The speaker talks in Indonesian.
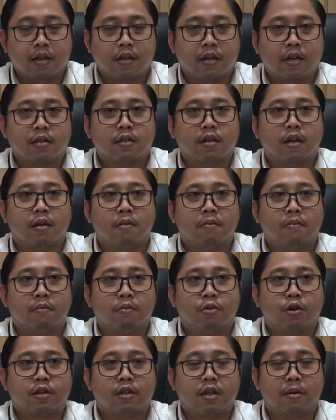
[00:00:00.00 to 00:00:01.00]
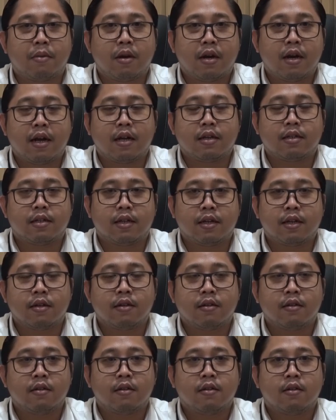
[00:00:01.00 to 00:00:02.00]
Satreskrim Polresta Banda Aceh
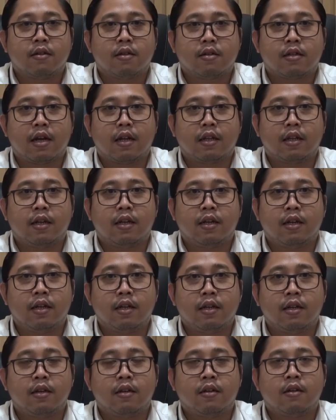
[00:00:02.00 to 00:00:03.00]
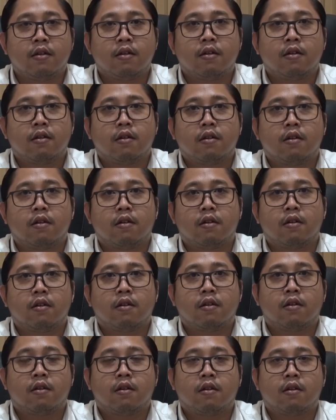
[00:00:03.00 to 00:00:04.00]
saat ini
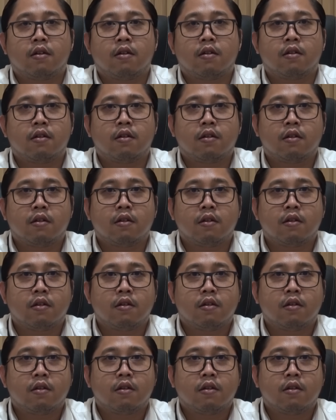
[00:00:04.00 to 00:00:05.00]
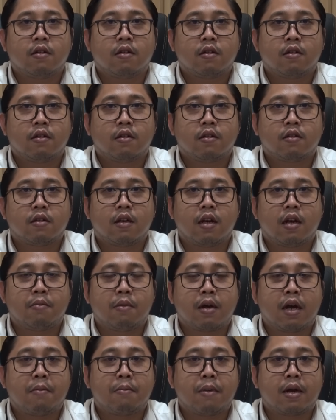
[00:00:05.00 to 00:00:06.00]
eh, sedang
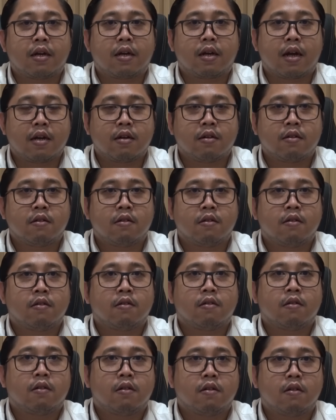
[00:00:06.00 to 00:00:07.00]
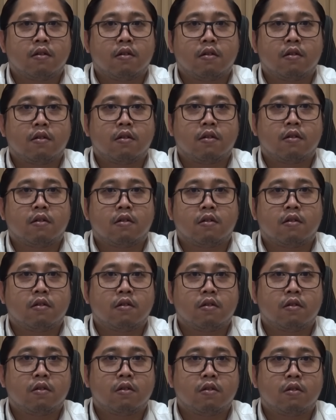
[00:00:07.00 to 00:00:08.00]
mengamankan eh,
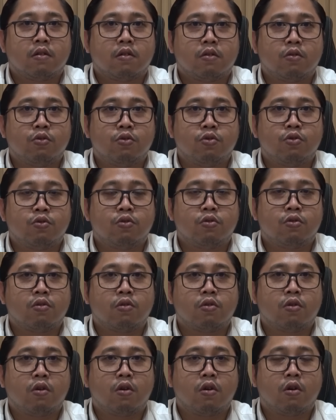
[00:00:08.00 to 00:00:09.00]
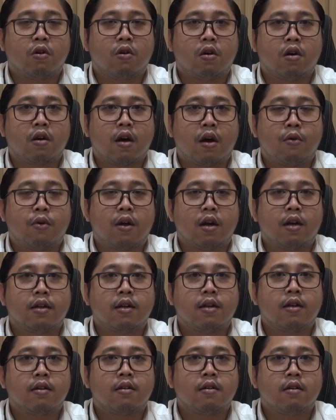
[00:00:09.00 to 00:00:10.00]
tujuh eh,
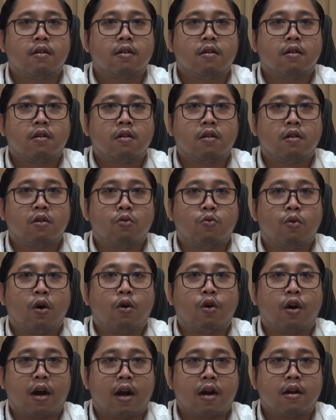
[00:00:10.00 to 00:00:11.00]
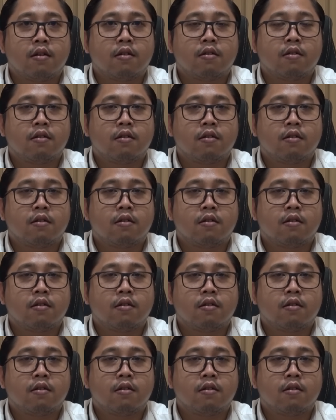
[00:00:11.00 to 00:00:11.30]
awalnya dua orang